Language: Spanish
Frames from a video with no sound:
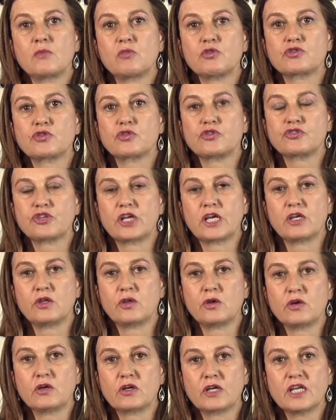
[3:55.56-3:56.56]
hemos
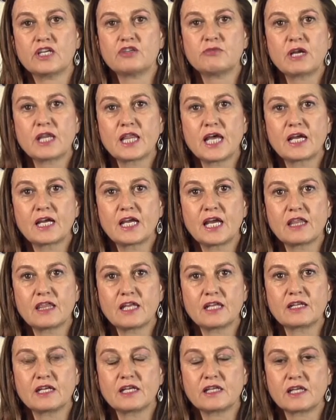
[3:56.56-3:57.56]
conseguido. Es verdad que
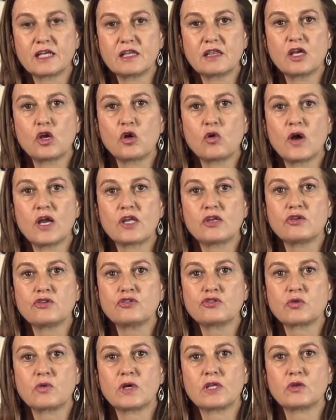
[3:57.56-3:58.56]
hace 35
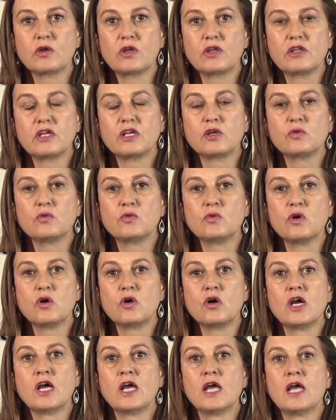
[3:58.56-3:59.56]
años, cuando el
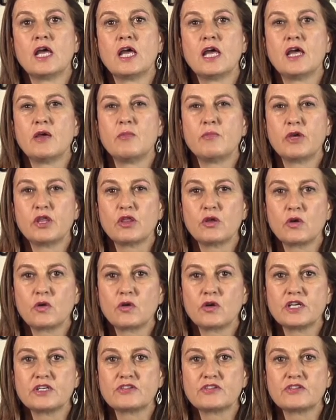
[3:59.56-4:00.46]
círculo empezó con